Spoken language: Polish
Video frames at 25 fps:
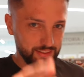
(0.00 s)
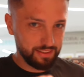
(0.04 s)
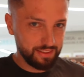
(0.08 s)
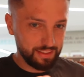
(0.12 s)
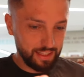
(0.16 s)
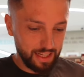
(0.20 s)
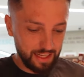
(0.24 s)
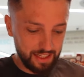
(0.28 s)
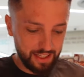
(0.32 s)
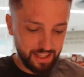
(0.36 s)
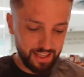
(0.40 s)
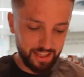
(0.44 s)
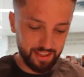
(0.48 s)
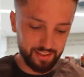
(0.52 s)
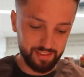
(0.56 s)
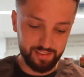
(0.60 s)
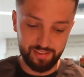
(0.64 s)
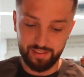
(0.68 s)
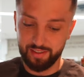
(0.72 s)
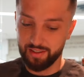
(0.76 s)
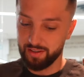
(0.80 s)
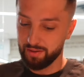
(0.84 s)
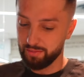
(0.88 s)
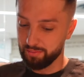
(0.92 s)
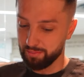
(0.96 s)
Tak
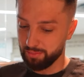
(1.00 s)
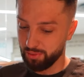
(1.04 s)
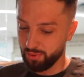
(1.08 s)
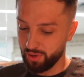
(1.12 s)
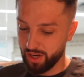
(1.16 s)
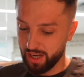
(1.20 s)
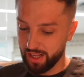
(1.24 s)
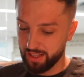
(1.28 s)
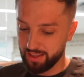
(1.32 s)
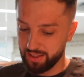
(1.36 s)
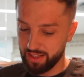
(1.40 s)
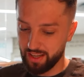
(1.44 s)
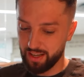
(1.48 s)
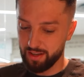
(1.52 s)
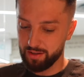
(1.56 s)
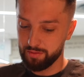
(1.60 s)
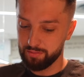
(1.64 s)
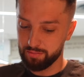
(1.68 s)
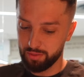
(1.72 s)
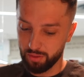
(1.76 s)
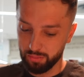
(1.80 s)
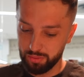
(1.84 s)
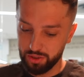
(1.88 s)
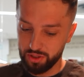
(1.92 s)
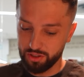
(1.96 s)
jest. Burata,
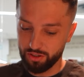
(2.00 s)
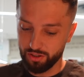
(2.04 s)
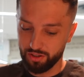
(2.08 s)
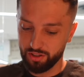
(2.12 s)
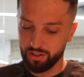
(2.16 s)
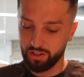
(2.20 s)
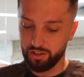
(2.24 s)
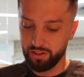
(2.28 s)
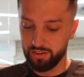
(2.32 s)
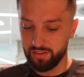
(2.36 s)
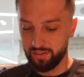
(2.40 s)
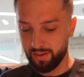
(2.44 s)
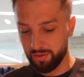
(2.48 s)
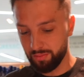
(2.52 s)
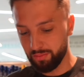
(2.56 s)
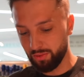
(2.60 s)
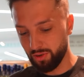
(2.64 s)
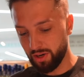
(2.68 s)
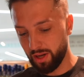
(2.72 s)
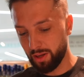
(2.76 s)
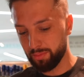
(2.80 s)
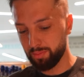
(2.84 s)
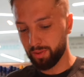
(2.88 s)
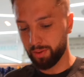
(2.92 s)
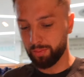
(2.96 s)
pomidorki,
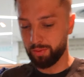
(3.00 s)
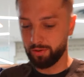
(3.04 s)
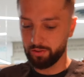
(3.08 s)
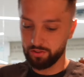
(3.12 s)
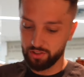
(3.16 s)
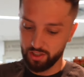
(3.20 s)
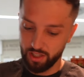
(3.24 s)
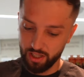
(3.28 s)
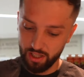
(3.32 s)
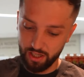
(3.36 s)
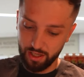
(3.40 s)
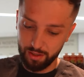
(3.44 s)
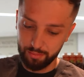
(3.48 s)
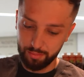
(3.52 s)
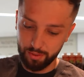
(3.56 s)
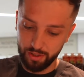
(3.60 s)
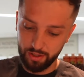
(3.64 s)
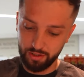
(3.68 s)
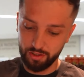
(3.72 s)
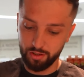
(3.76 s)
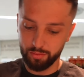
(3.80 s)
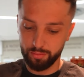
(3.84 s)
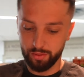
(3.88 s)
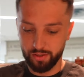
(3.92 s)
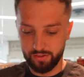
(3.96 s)
cebula, papryczki
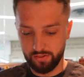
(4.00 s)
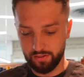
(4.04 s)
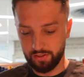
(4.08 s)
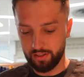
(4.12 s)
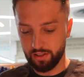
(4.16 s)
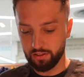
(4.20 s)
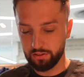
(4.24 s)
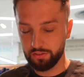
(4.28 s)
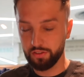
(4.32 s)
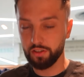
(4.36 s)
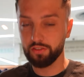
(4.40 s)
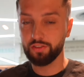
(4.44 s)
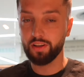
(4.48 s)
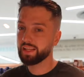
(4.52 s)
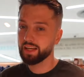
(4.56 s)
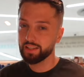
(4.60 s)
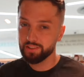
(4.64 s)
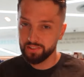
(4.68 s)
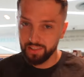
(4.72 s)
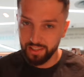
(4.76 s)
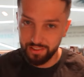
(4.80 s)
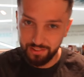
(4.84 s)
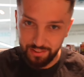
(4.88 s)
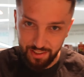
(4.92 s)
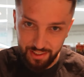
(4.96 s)
jalapeno, bazylia świeża.
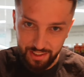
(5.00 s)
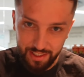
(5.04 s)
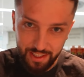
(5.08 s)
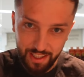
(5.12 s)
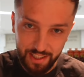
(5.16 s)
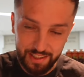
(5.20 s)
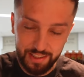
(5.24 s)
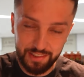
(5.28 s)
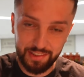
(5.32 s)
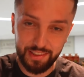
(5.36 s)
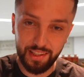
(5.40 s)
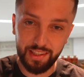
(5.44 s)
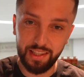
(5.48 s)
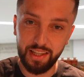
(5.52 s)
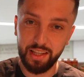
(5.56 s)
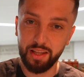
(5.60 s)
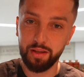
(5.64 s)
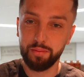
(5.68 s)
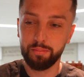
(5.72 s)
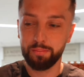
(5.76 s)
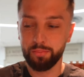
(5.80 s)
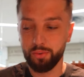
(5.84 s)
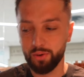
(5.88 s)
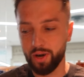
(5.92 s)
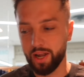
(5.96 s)
Także Angelika je na
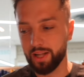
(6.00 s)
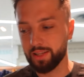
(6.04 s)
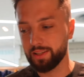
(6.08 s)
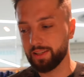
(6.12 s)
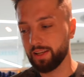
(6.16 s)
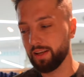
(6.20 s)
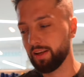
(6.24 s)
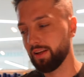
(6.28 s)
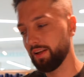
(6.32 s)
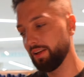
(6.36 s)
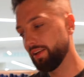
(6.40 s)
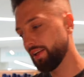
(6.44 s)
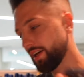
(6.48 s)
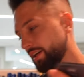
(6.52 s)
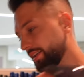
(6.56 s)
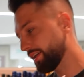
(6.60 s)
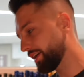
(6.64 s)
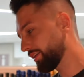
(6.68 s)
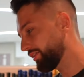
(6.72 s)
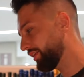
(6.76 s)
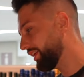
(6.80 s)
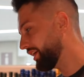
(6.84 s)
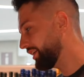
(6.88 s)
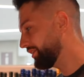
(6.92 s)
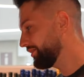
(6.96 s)
śniadanie buratę. Jak na
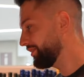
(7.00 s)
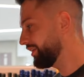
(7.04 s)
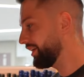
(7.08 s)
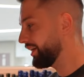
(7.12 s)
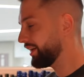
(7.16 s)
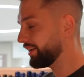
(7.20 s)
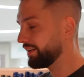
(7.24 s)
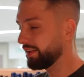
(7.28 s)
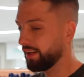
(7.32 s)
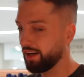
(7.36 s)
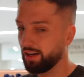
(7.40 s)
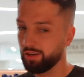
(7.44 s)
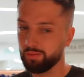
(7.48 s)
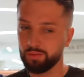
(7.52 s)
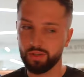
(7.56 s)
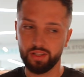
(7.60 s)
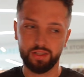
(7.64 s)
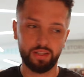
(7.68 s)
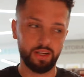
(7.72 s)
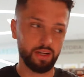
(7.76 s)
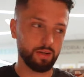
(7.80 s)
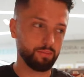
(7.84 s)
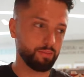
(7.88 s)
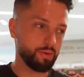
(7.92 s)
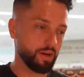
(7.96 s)
kolację, jak na
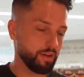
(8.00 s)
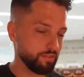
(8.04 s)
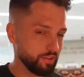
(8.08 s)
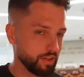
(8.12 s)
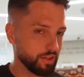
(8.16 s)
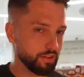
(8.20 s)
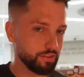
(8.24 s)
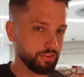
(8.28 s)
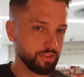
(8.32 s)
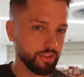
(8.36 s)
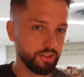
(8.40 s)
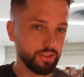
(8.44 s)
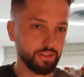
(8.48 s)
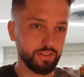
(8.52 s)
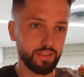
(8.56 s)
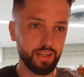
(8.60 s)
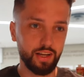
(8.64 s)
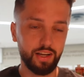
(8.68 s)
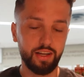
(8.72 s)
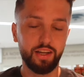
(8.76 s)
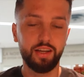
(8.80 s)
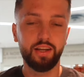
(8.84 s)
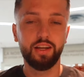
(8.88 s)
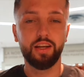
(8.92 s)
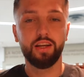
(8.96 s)
obiad, jak prawie każdego
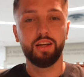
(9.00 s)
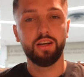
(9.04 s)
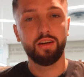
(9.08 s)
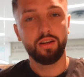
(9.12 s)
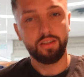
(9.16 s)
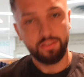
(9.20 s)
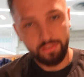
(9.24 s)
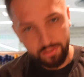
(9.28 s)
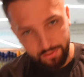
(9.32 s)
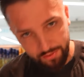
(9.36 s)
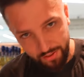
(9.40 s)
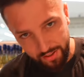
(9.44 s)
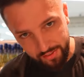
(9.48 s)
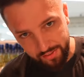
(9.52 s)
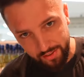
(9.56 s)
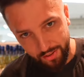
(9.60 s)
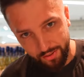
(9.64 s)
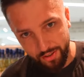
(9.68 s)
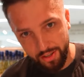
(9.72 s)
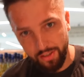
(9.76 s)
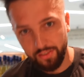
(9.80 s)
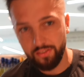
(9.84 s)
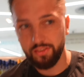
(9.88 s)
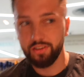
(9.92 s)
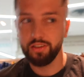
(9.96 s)
dnia. Czy w
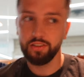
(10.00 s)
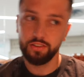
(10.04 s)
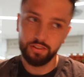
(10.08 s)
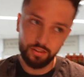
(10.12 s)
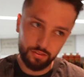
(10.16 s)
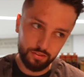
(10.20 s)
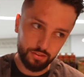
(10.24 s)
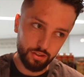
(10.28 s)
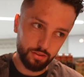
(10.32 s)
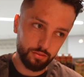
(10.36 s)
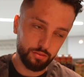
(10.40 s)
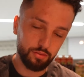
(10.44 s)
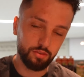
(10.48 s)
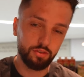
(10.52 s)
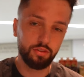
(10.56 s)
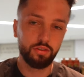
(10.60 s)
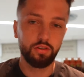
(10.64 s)
restauracji, czy w domu.